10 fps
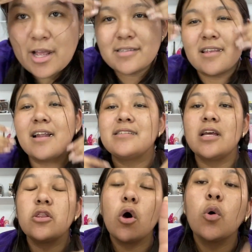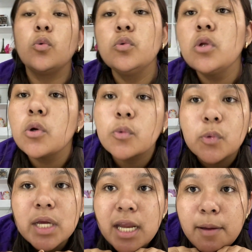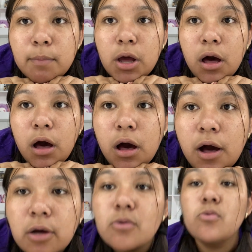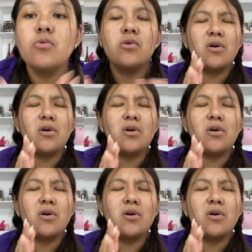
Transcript: a estar haciendo un reading vlog. Uh.